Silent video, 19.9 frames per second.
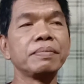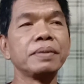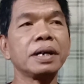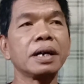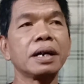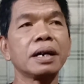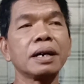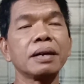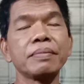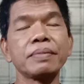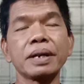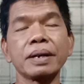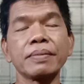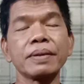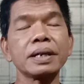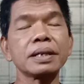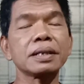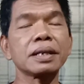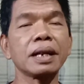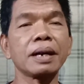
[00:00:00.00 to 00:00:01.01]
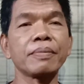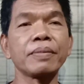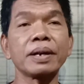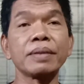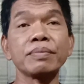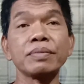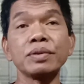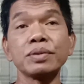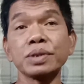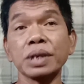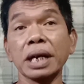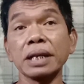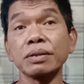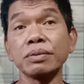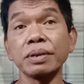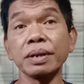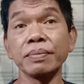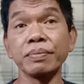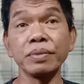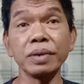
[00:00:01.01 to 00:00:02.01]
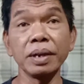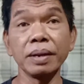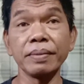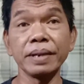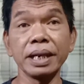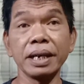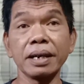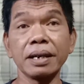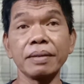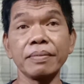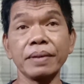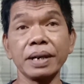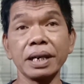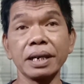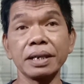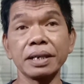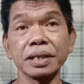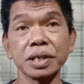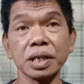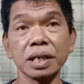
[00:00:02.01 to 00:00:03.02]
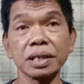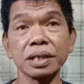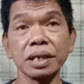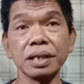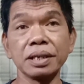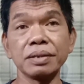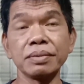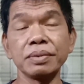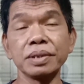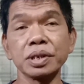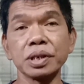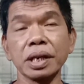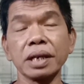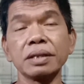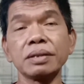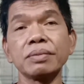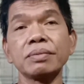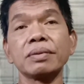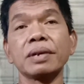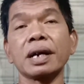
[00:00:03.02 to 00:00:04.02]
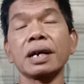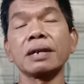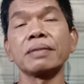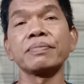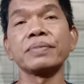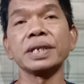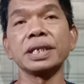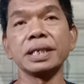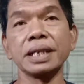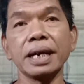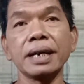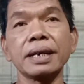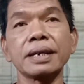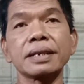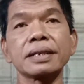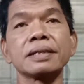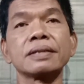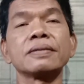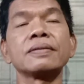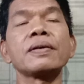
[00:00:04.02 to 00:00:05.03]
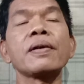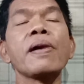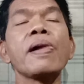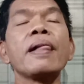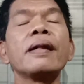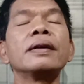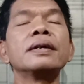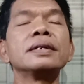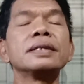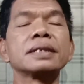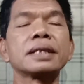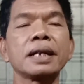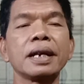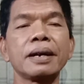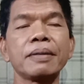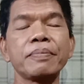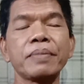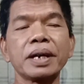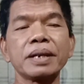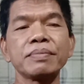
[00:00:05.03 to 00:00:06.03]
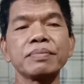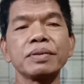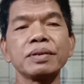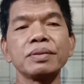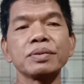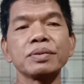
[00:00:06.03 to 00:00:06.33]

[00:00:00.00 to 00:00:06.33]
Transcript: uh, berapa 81 ribu apa ya kepala desa se Indonesia itu kurang lebihnya gitu 81